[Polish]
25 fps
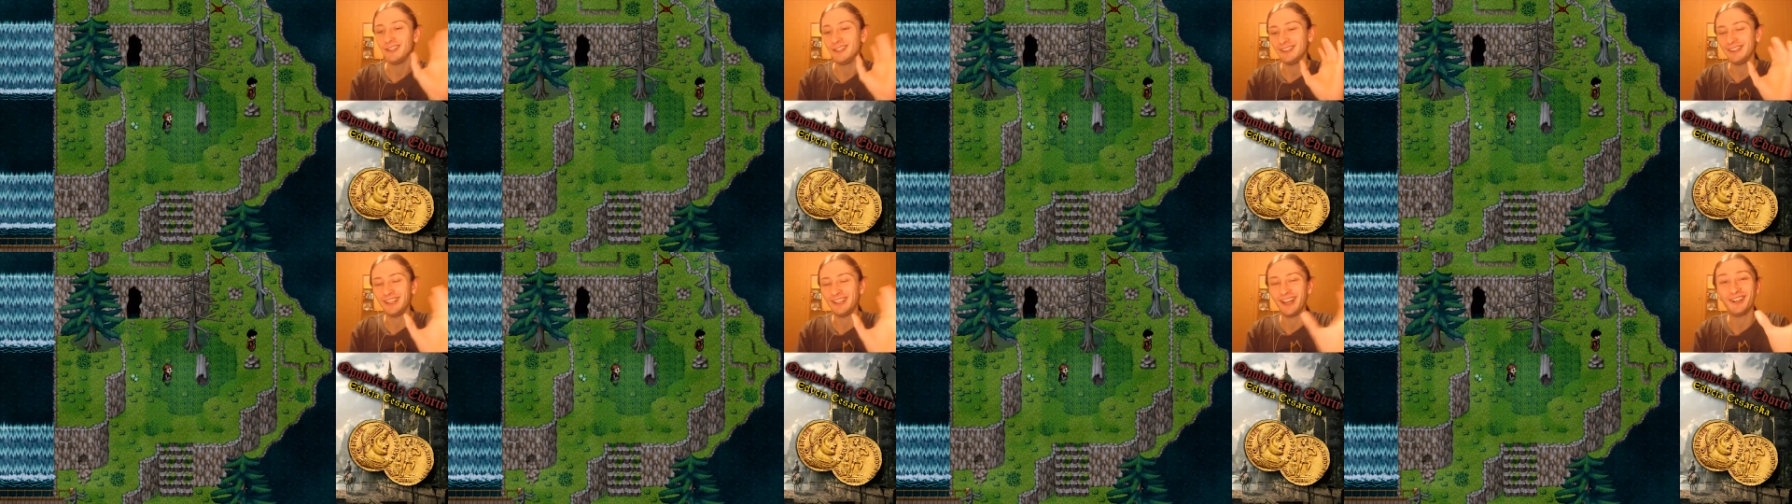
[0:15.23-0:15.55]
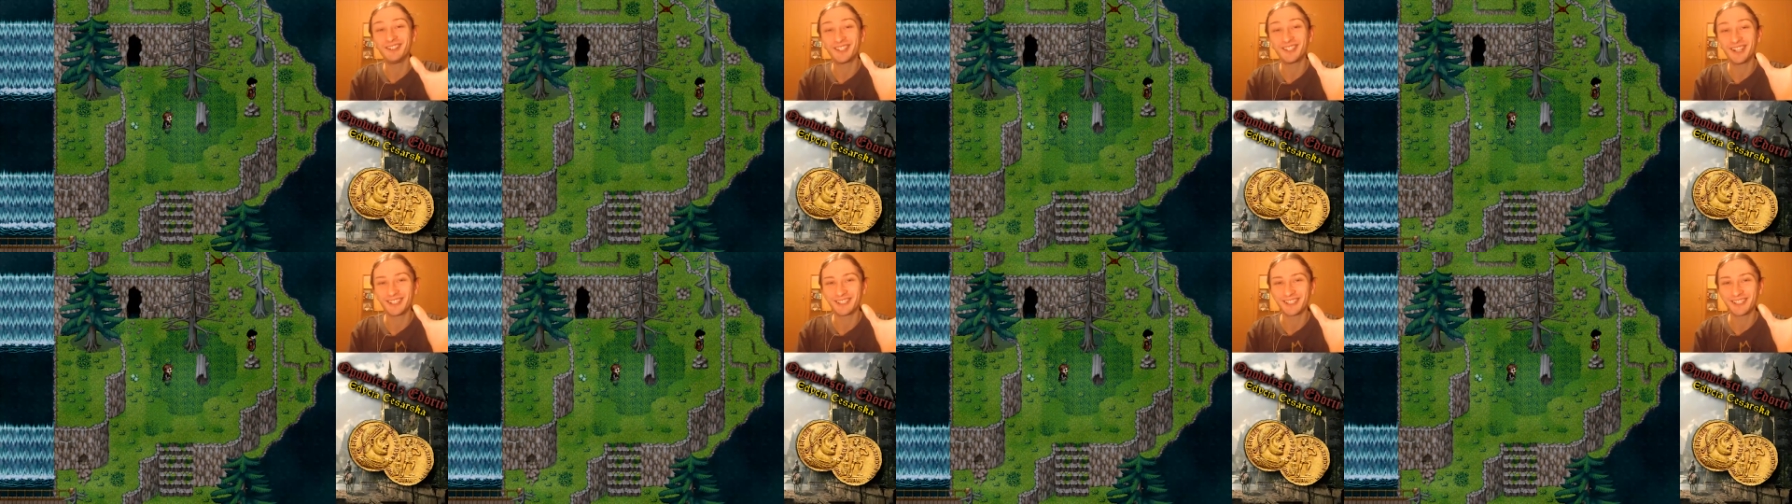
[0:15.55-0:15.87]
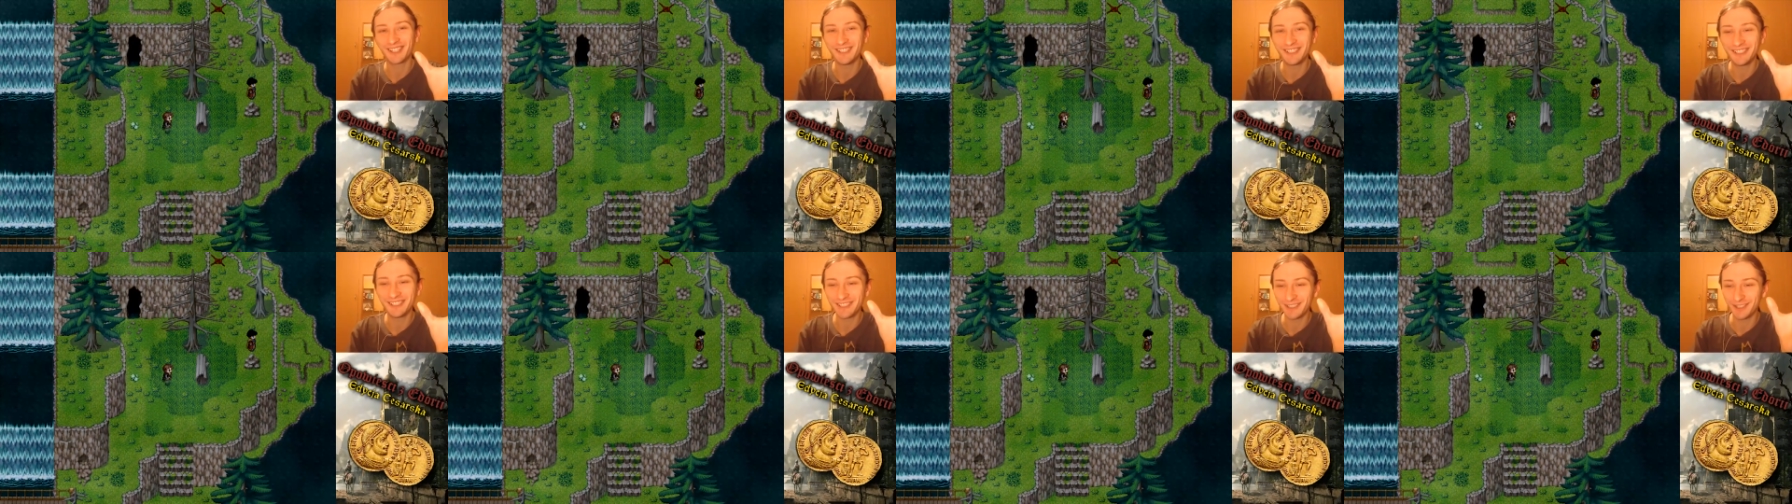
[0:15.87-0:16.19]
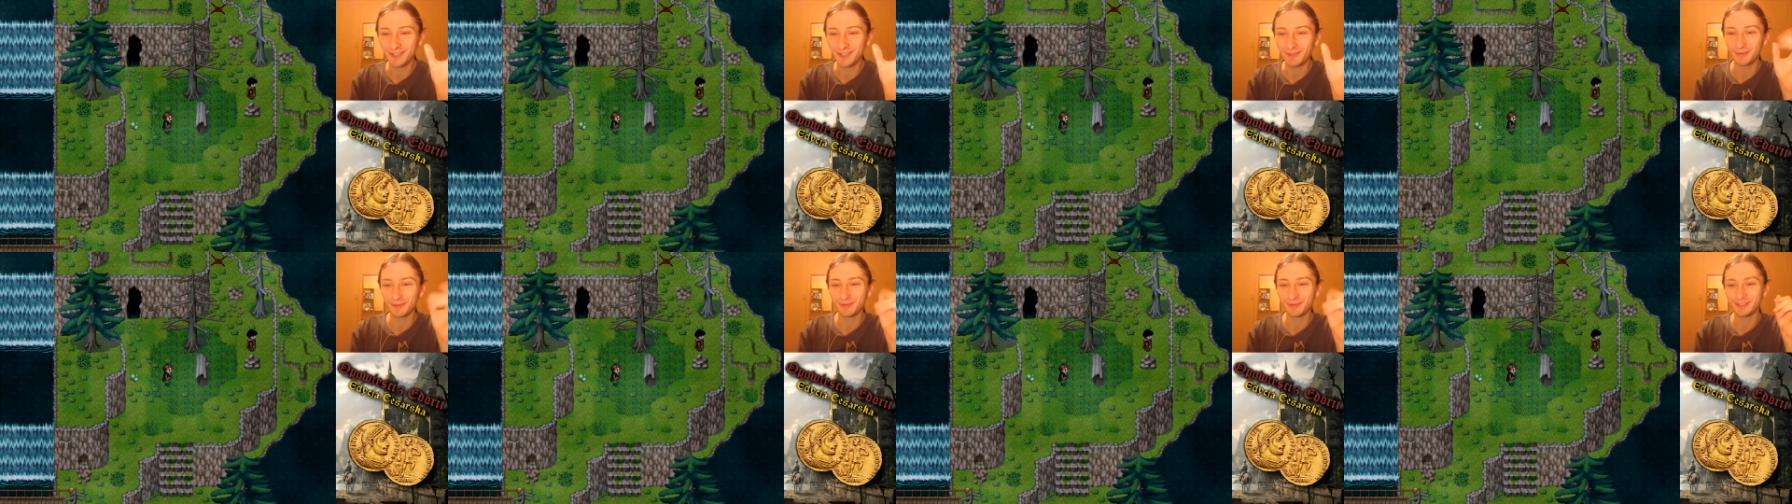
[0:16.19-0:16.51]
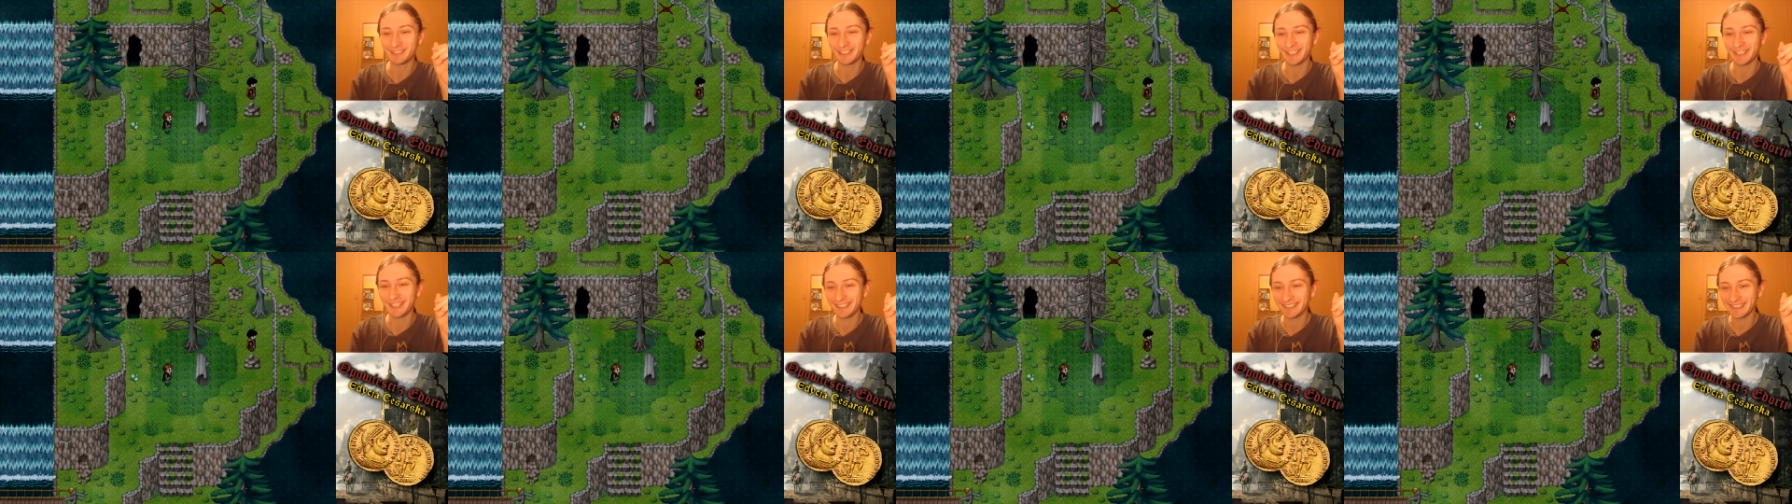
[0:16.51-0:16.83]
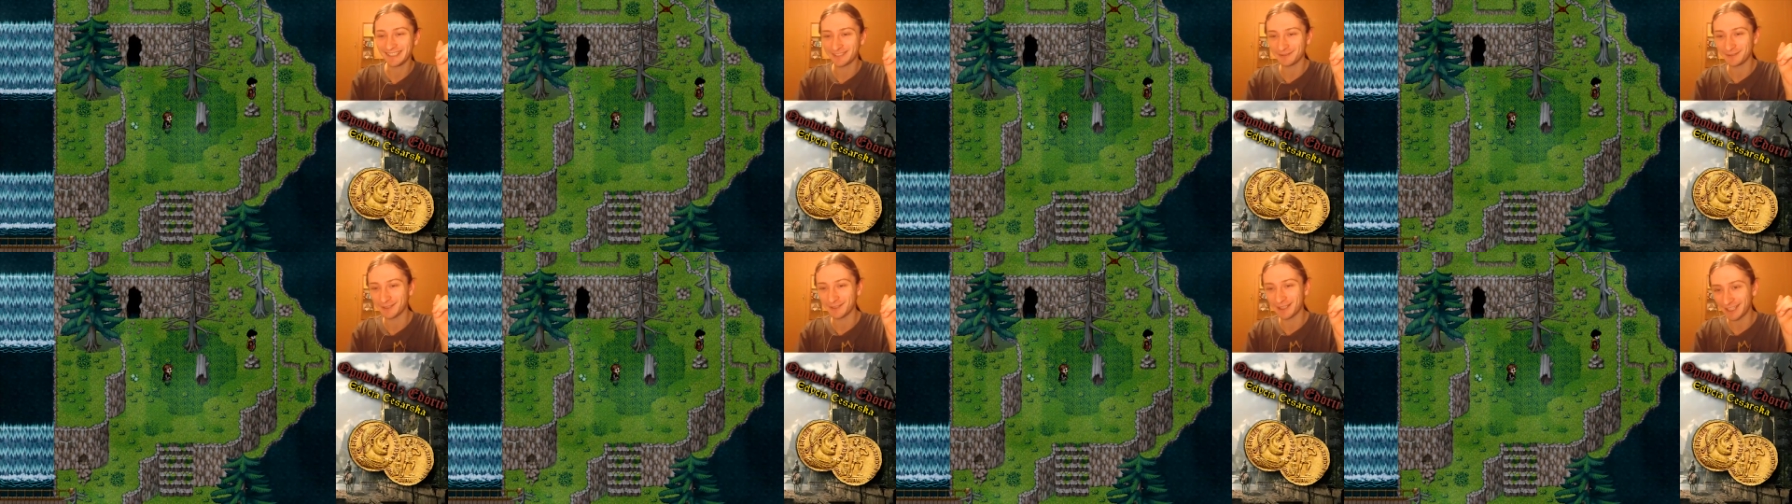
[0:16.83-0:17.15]
dalsza część tego powitania
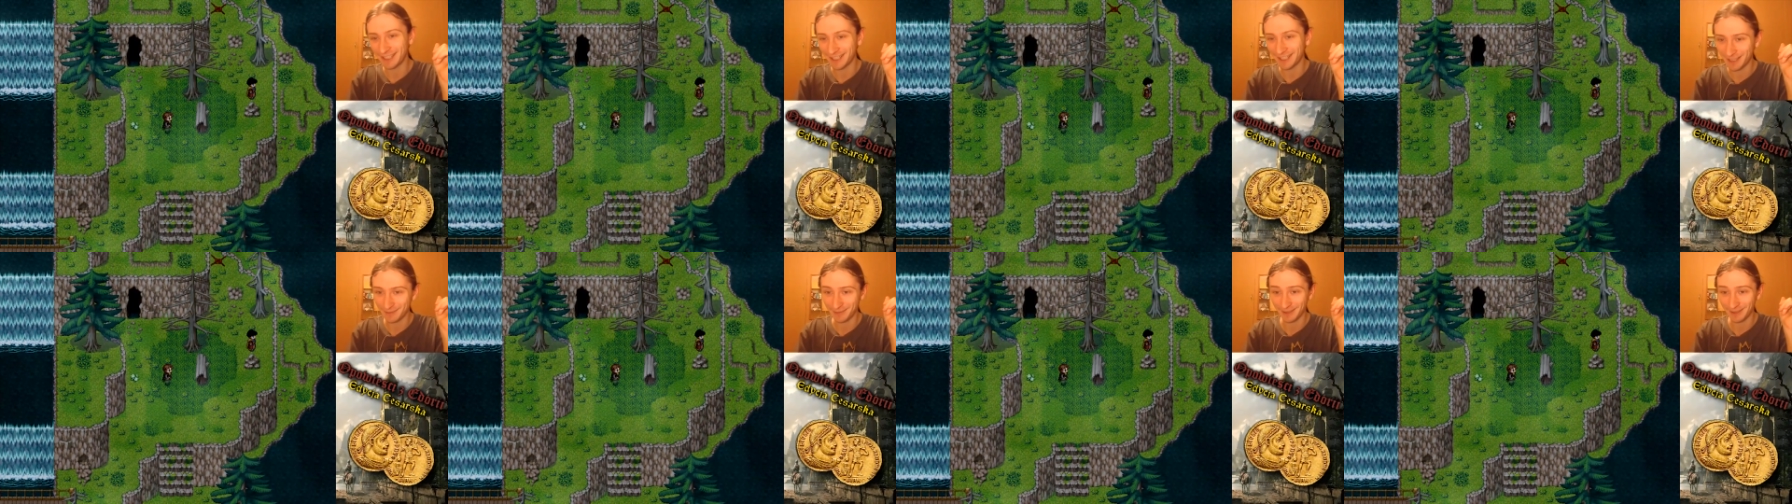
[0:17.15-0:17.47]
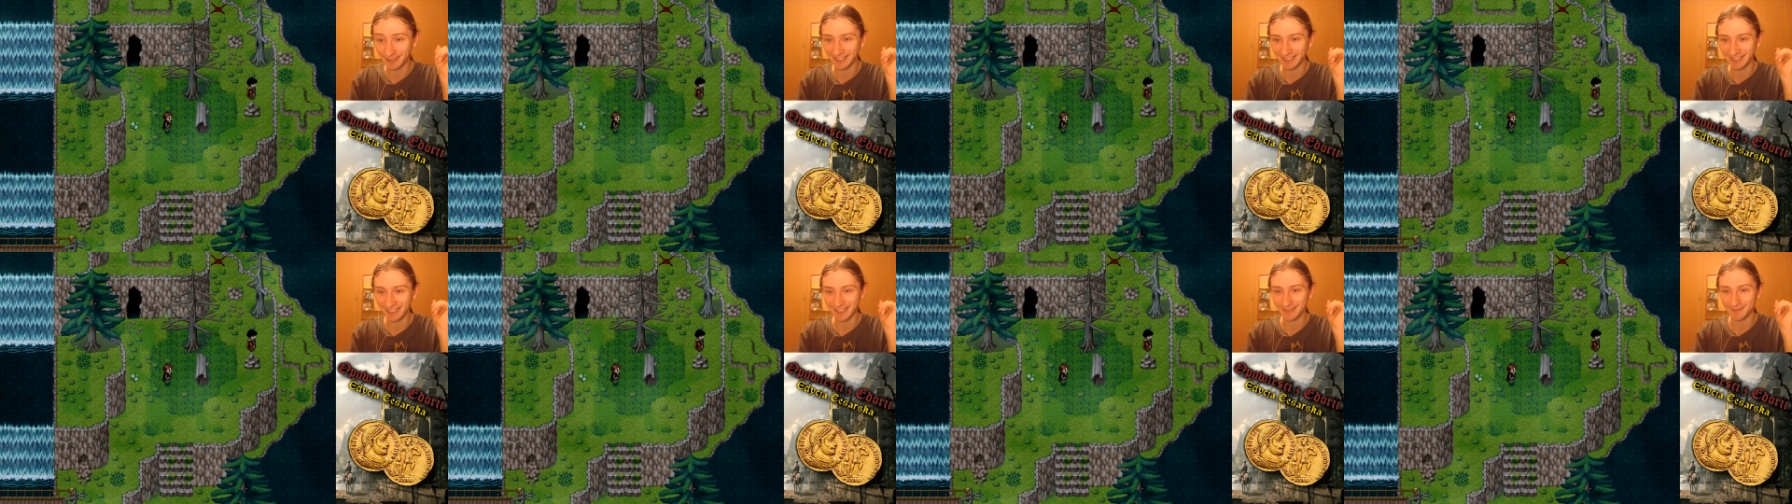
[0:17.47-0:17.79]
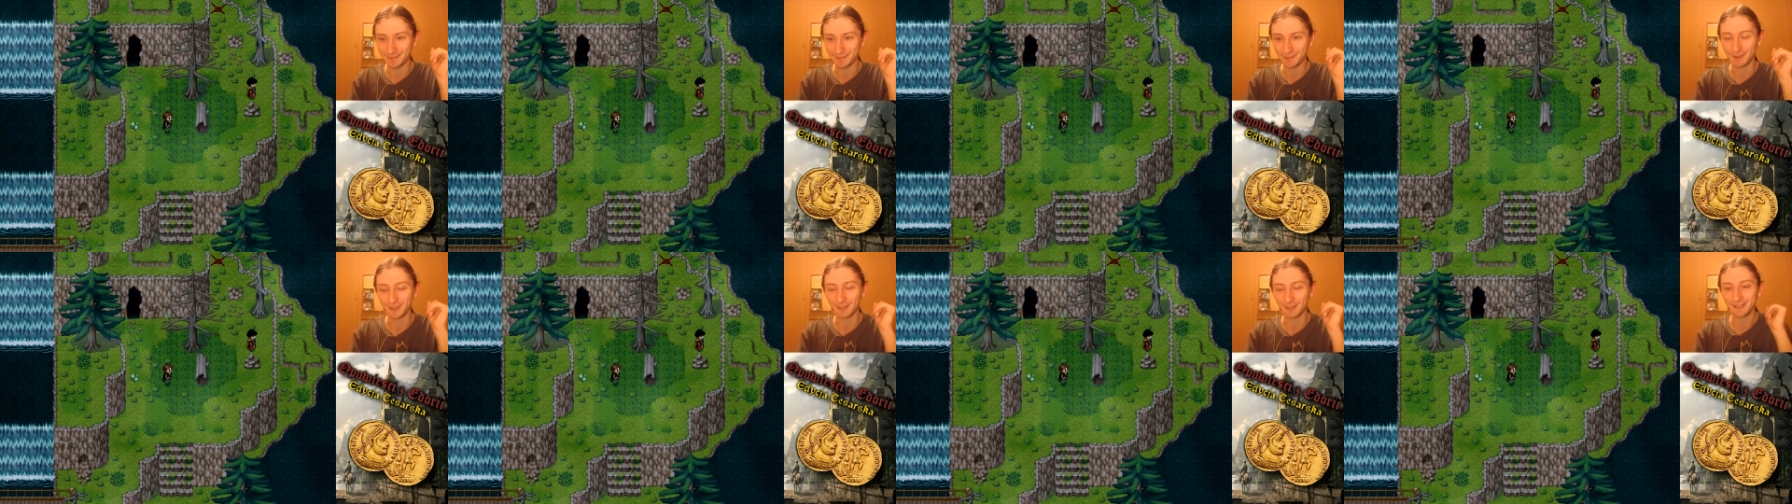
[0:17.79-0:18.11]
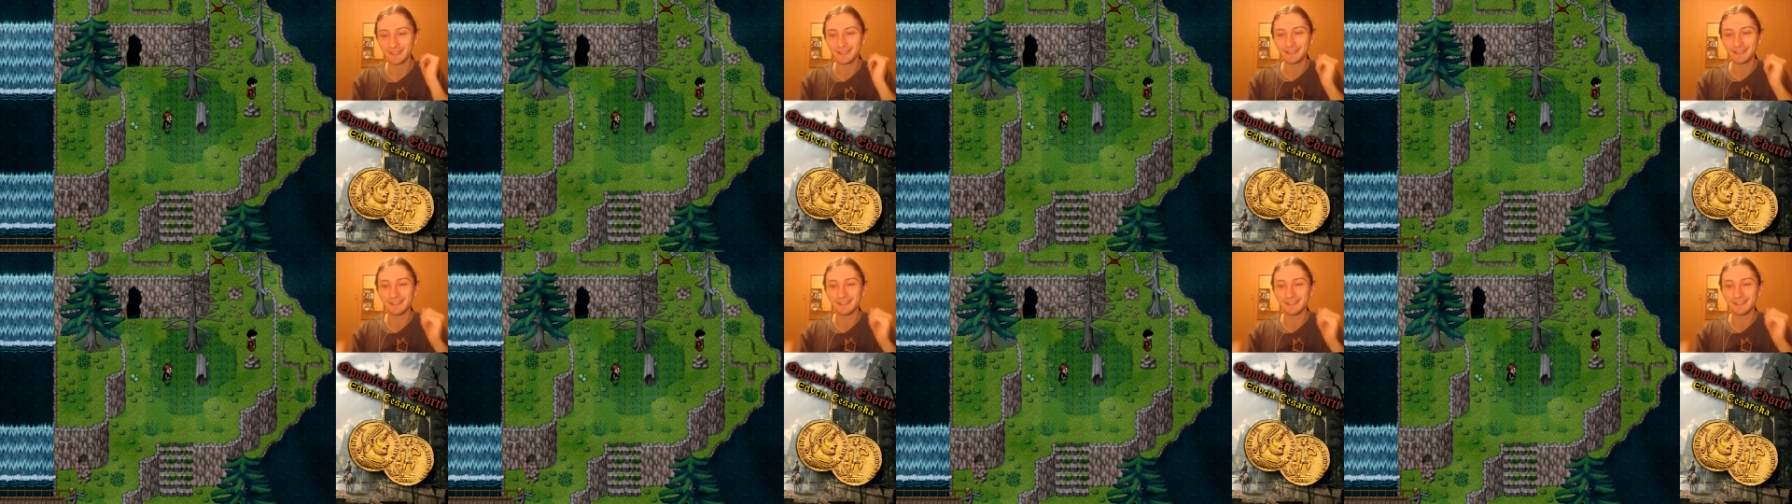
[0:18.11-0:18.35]
zwykle chyba teraz, bo,